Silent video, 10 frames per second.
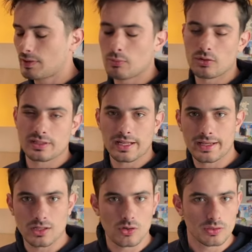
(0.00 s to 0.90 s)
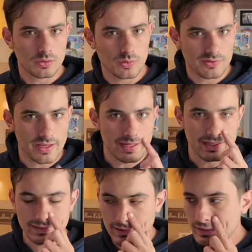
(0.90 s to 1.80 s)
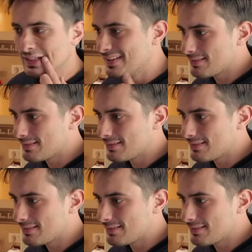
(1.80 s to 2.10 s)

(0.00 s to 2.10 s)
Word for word: tipo tre carote, due sedani,